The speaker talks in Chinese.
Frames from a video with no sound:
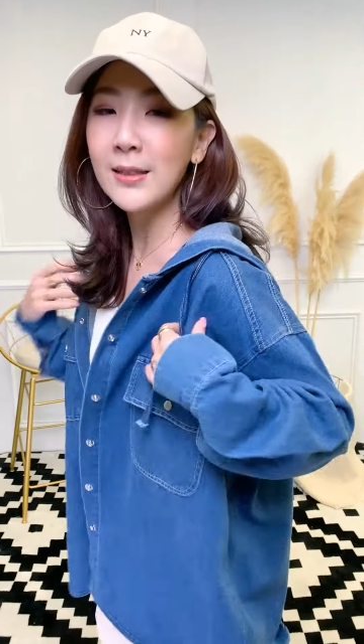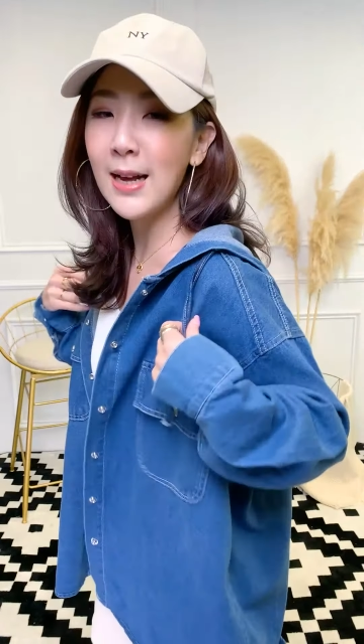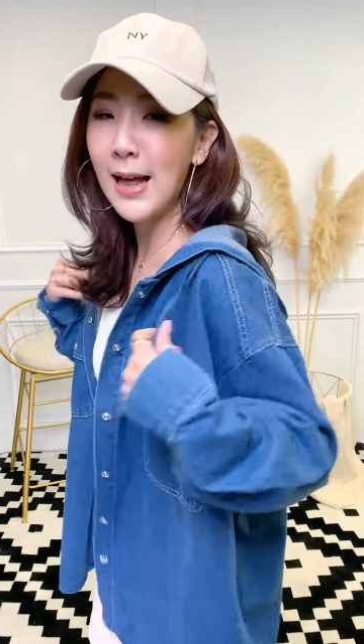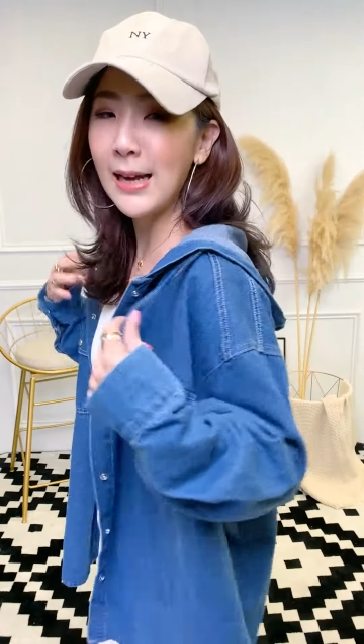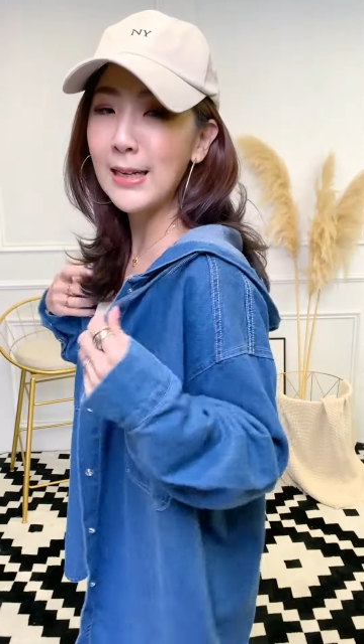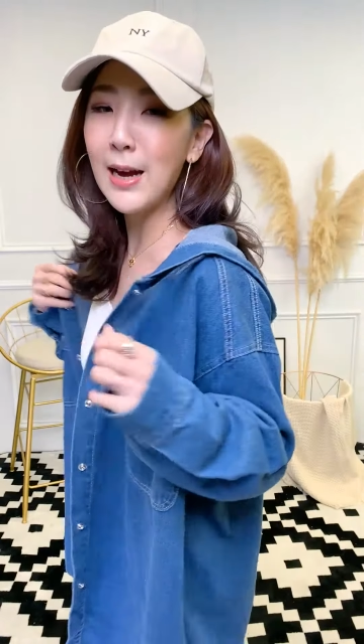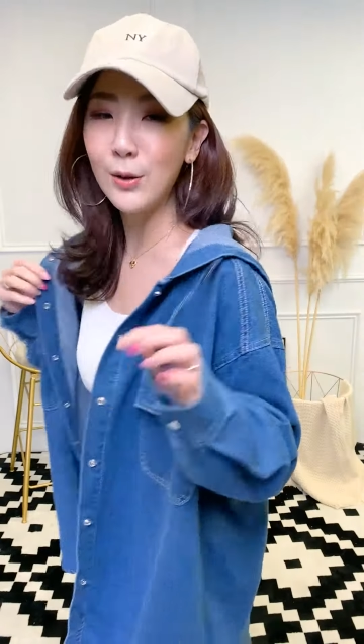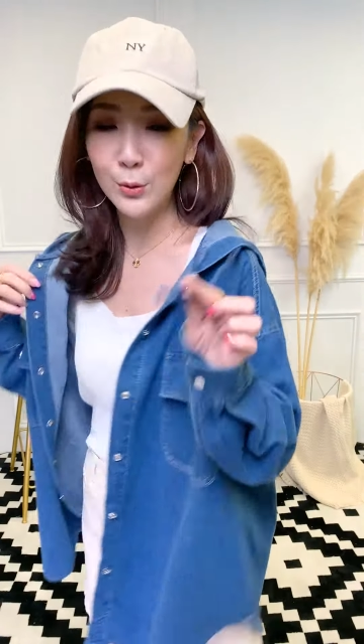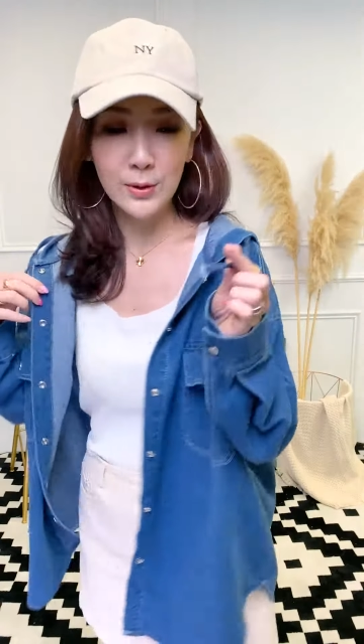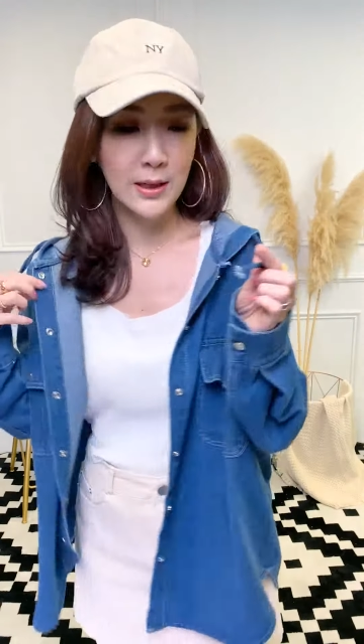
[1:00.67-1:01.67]
再来一样
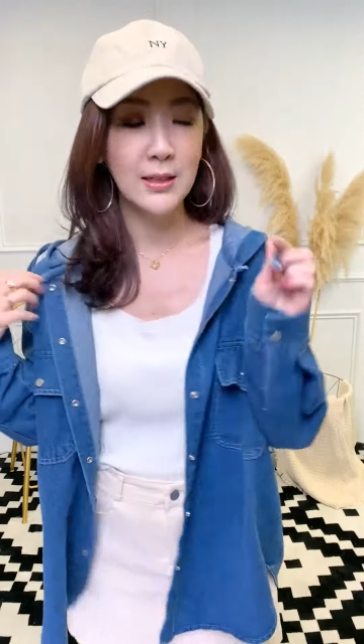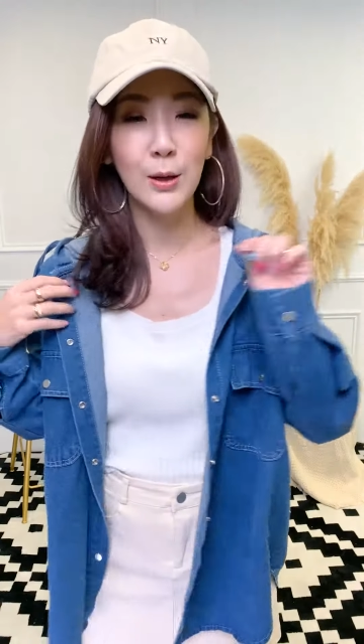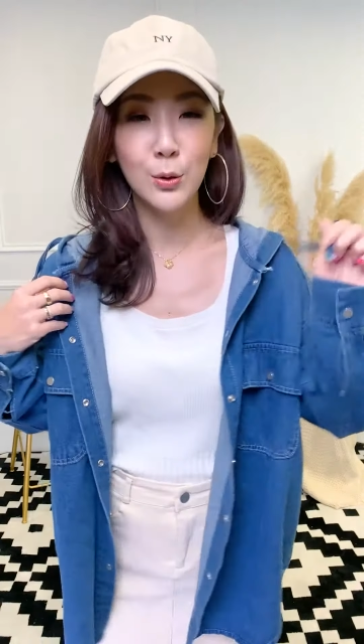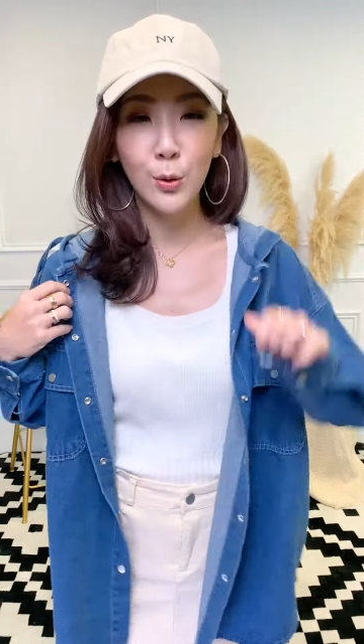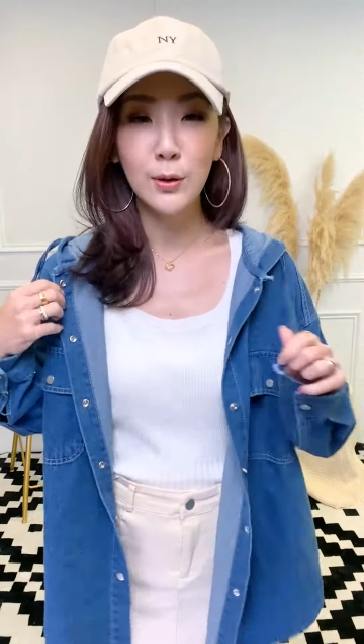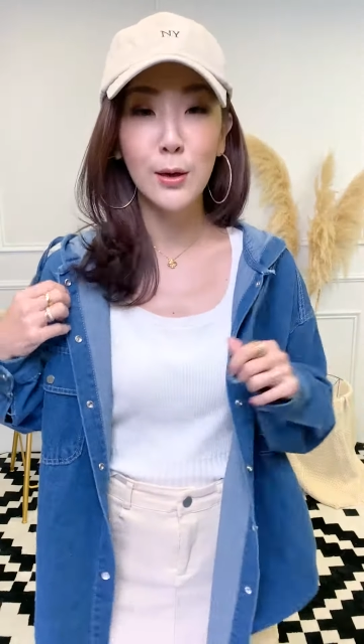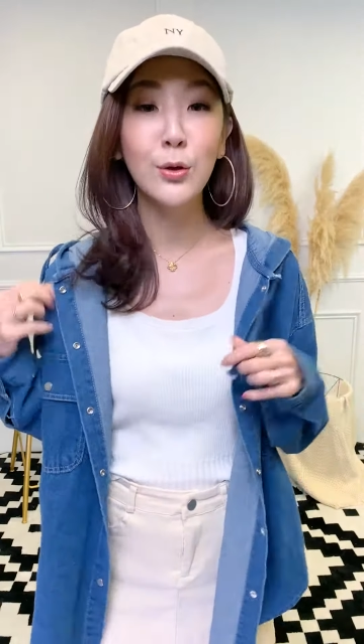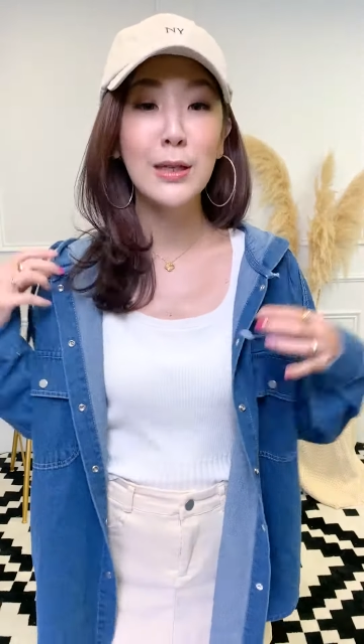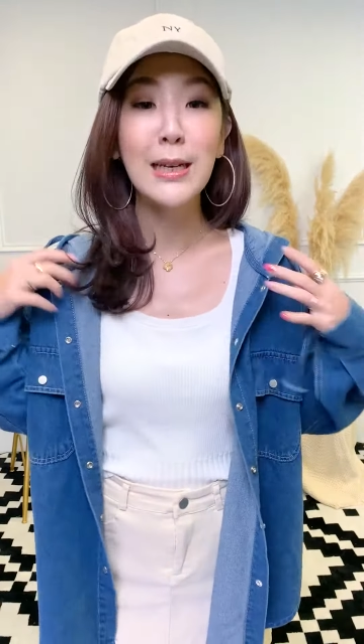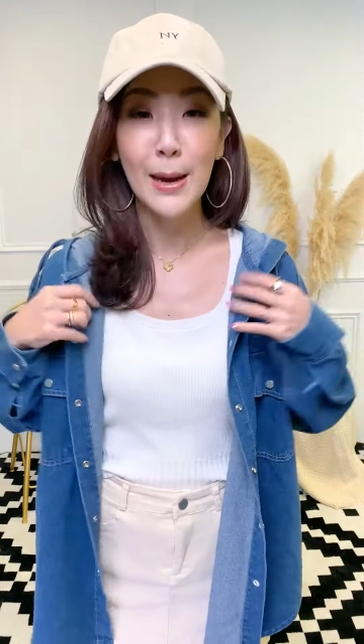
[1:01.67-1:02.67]
有做这个小抽绳，
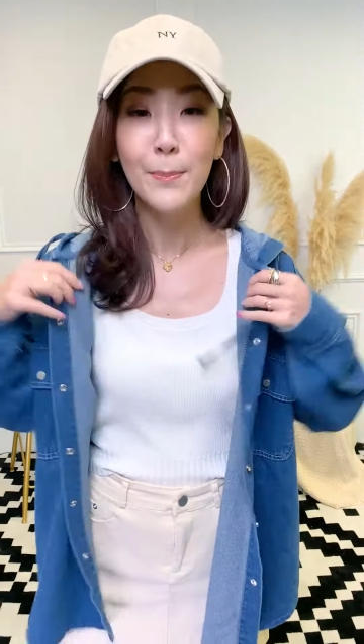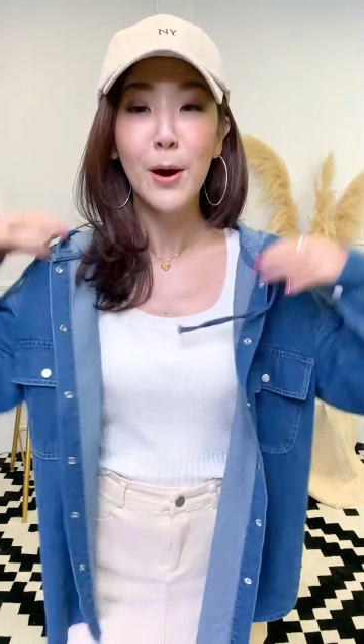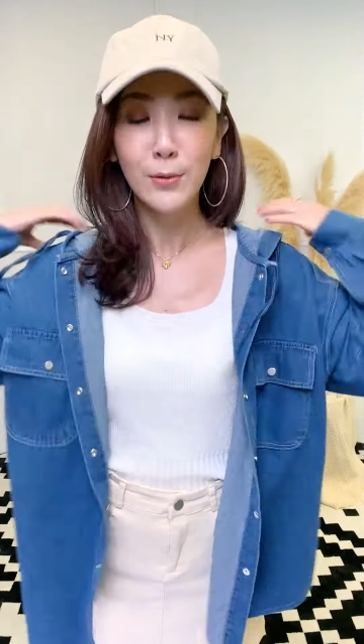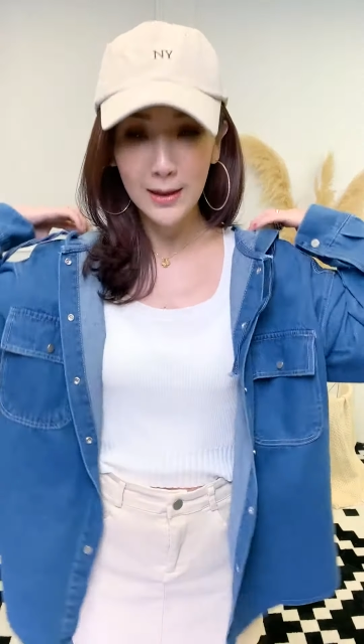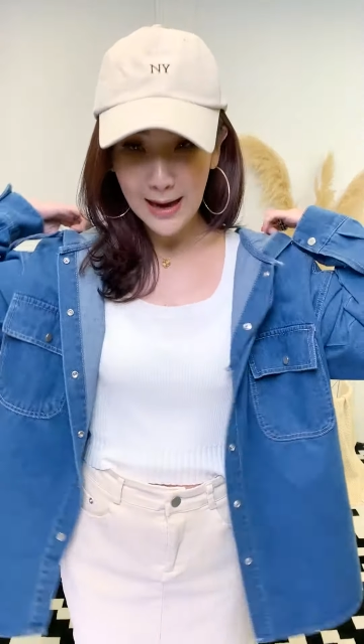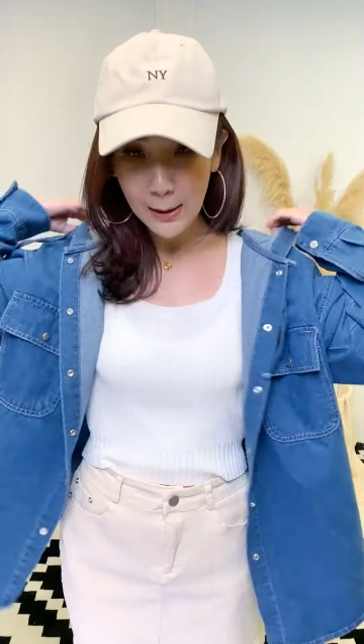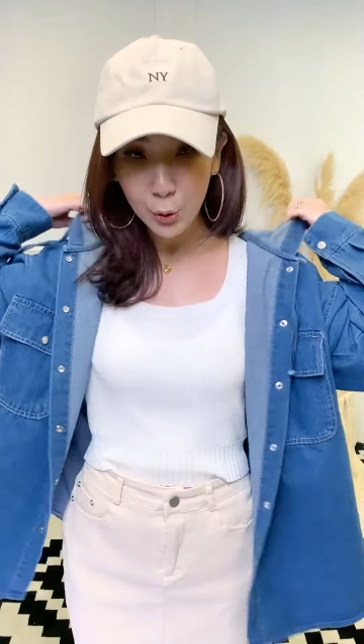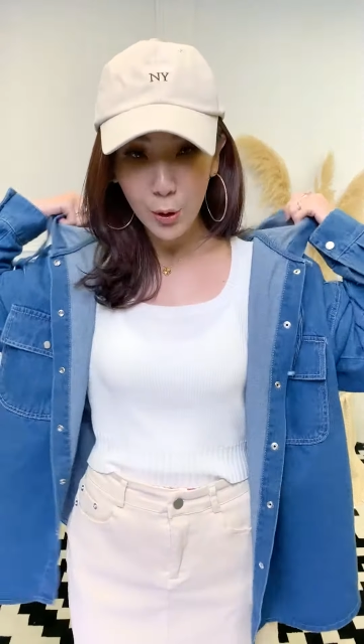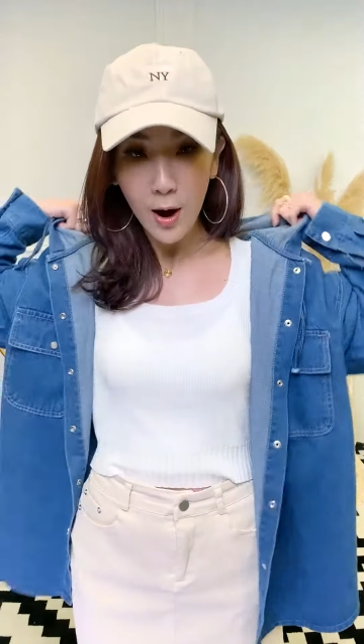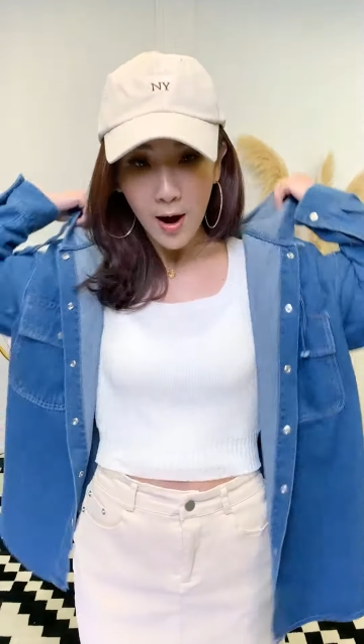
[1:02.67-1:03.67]
就是连帽的感
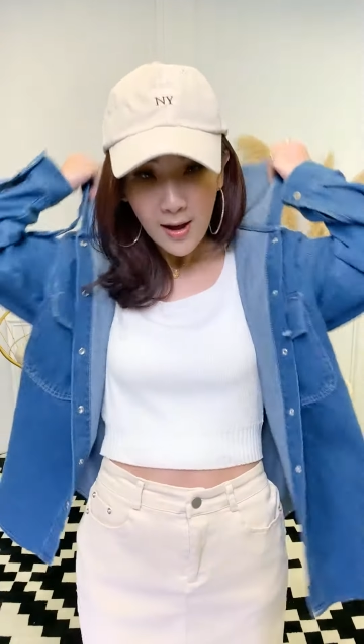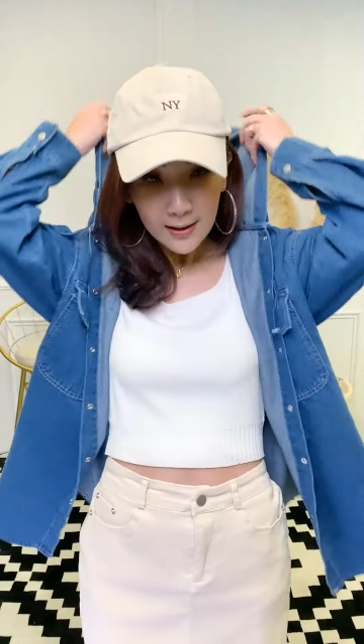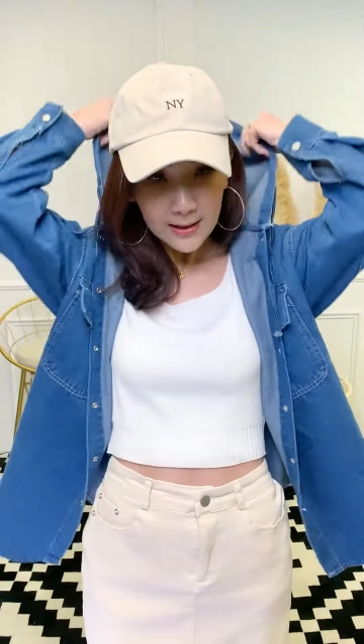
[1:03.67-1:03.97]
觉哦。那